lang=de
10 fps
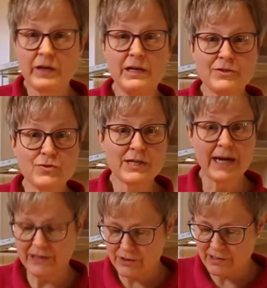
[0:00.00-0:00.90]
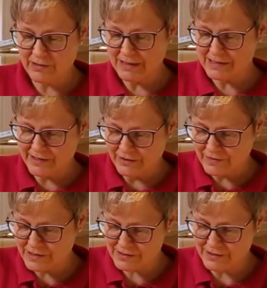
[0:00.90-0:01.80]
Hierzu teile ich mir die Masse
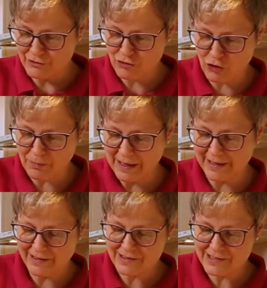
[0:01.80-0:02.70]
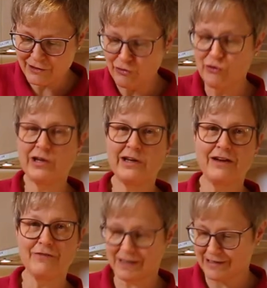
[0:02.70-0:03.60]
etwas grob ein, dass die Knödel in
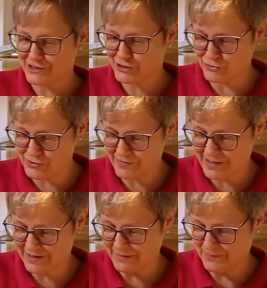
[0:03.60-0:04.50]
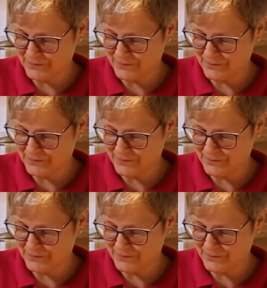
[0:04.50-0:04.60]
etwa gleich groß werden.